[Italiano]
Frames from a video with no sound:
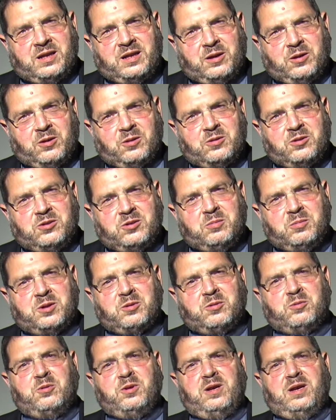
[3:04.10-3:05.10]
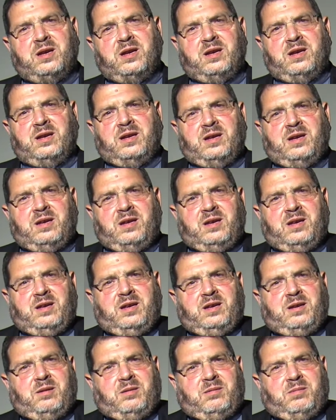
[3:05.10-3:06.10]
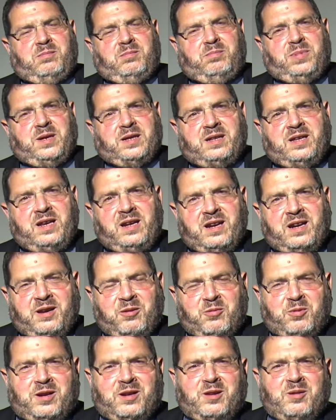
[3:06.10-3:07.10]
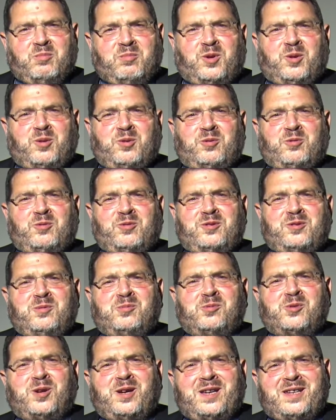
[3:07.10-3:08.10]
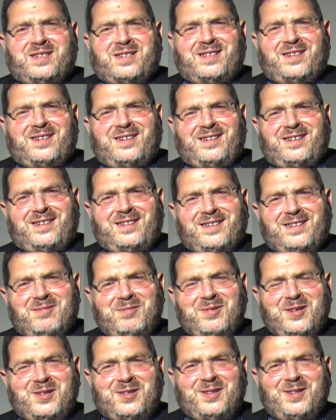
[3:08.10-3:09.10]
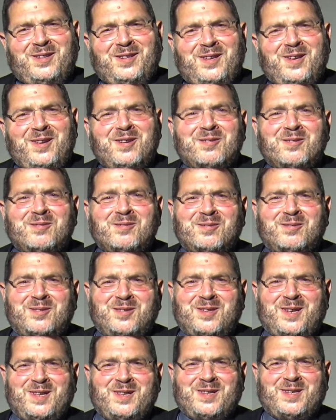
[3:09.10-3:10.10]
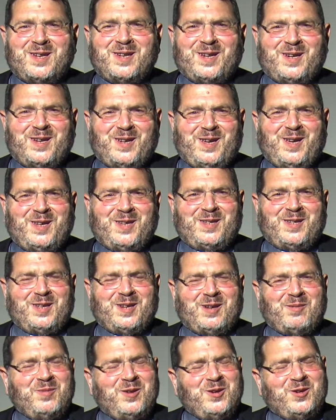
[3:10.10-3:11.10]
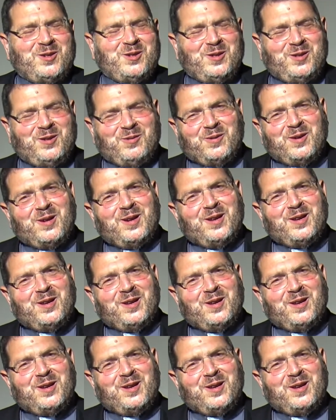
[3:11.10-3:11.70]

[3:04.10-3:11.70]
oggi. Per cui, per dirla in qualche modo, non si può essere amici di Dio senza essere amici di quelli